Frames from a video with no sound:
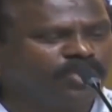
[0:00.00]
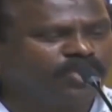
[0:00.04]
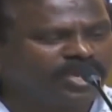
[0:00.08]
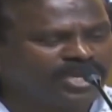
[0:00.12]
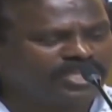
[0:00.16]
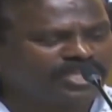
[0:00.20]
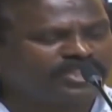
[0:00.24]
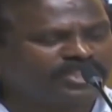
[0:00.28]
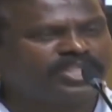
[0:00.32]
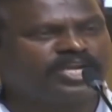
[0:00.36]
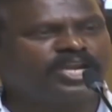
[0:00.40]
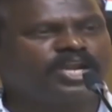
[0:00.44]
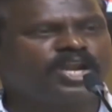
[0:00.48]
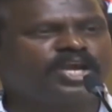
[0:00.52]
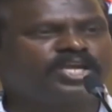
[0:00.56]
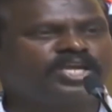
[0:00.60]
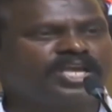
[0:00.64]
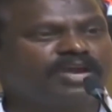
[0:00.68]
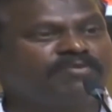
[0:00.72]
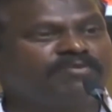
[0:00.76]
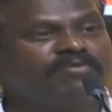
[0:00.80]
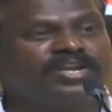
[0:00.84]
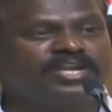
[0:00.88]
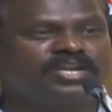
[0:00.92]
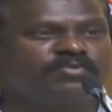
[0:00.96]
వీళ్ళిద్దరిలో
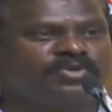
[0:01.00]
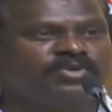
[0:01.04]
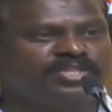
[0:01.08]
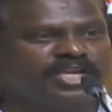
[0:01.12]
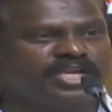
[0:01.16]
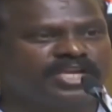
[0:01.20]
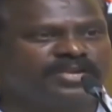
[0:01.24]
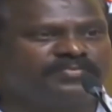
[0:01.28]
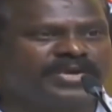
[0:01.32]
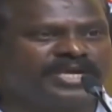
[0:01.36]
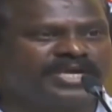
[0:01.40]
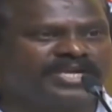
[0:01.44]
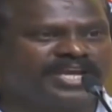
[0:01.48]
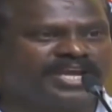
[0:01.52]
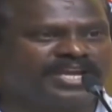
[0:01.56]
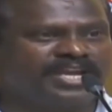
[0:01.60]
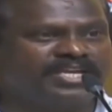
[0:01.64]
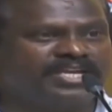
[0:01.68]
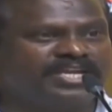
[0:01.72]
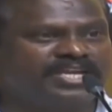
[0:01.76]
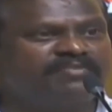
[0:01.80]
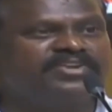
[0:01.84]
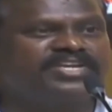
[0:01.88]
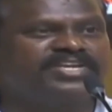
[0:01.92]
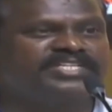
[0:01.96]
ఎవరిని
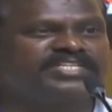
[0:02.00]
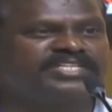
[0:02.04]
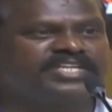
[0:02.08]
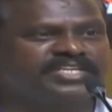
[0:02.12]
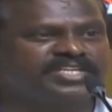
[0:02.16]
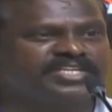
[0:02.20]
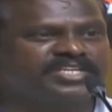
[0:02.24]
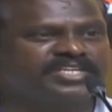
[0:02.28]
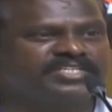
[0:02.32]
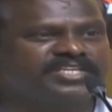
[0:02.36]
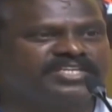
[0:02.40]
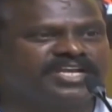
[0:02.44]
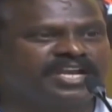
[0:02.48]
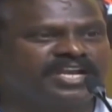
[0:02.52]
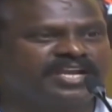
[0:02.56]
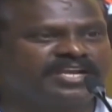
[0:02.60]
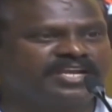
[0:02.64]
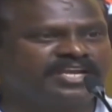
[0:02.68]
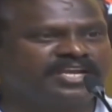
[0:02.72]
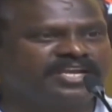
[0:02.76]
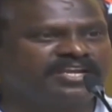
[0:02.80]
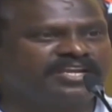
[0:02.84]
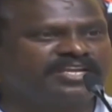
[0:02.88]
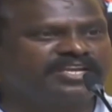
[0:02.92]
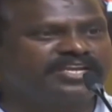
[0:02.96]
వదిలిపెట్టాలి ఎవరిని
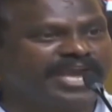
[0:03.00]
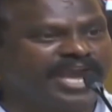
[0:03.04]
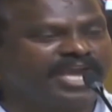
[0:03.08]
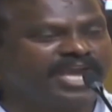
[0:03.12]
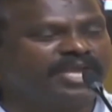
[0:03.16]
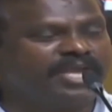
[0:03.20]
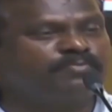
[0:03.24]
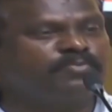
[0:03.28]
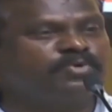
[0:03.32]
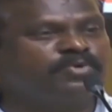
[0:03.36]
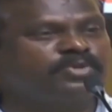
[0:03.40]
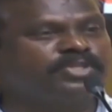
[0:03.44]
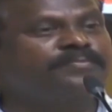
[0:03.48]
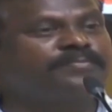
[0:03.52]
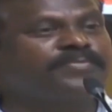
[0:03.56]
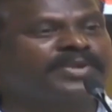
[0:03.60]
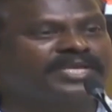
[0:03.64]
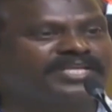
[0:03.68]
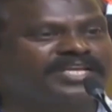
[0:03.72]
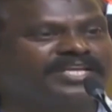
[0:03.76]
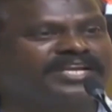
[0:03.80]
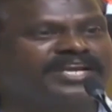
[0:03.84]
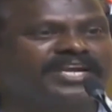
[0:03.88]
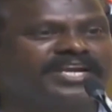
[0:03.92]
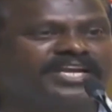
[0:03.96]
శిక్షించాలని న్యాయమూర్తి
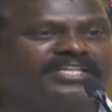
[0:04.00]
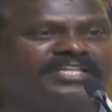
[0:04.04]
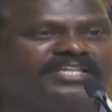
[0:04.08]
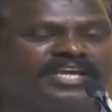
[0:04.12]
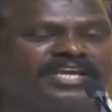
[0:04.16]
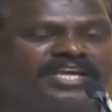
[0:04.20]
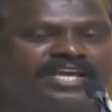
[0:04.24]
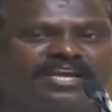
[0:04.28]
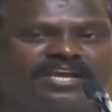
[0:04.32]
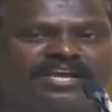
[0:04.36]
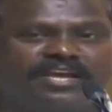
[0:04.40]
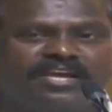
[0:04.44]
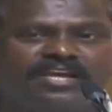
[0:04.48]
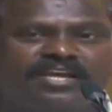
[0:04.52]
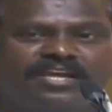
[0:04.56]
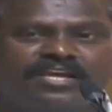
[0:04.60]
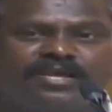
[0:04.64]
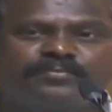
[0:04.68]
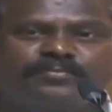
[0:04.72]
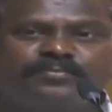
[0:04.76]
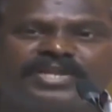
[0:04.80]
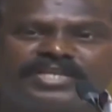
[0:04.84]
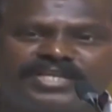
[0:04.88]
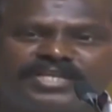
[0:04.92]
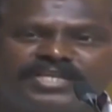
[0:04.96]
ప్రజలను అడిగితే
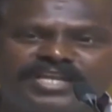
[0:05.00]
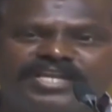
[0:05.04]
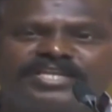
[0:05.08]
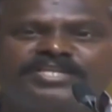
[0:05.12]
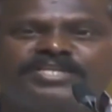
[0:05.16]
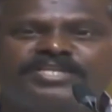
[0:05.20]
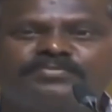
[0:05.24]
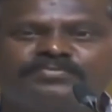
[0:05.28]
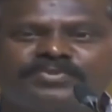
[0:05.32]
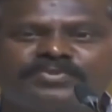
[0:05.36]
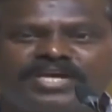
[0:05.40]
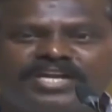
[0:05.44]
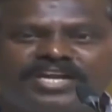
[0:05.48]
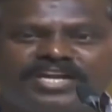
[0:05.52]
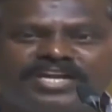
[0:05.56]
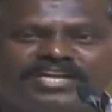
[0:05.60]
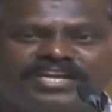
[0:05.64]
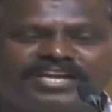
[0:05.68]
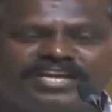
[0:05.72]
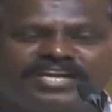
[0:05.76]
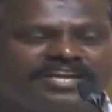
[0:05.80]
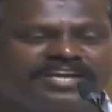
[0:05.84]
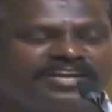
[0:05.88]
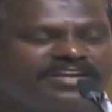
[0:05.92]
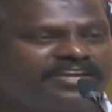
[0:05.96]
ప్రజలు ఏం
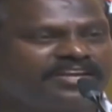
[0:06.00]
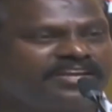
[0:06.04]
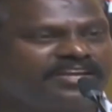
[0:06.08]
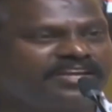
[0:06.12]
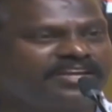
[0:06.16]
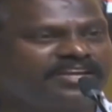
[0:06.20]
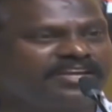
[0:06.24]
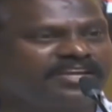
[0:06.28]
చెప్తారంటే